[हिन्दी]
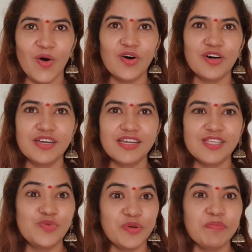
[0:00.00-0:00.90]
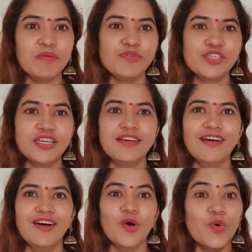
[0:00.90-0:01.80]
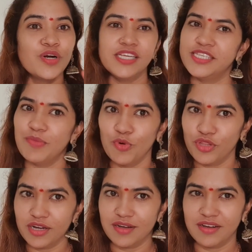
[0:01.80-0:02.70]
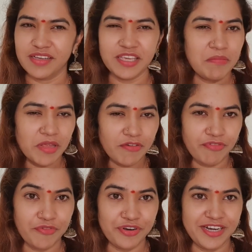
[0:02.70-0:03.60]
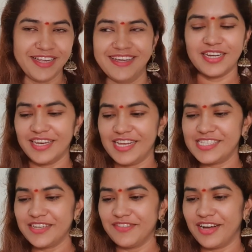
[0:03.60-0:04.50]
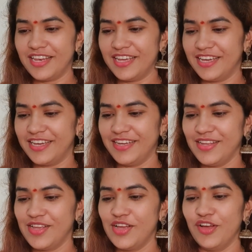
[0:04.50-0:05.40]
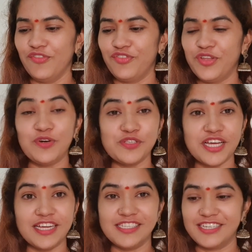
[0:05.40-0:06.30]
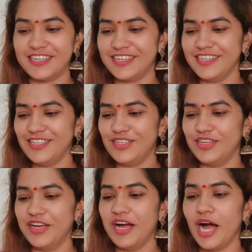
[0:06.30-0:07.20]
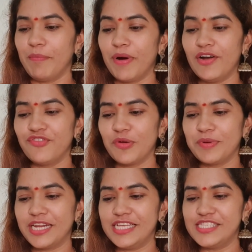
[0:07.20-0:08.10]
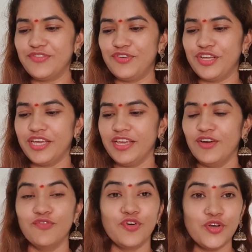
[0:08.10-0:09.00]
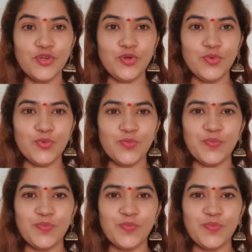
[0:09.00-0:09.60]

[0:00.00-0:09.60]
और स्वीट में मुझे उकड़ी से मोदक ये मेरा फेवरेट है अगला सवाल है फिरोज़ खान जी का अपार्ट फ्रॉम क्रेज़ी फूडी व्हाट यू डू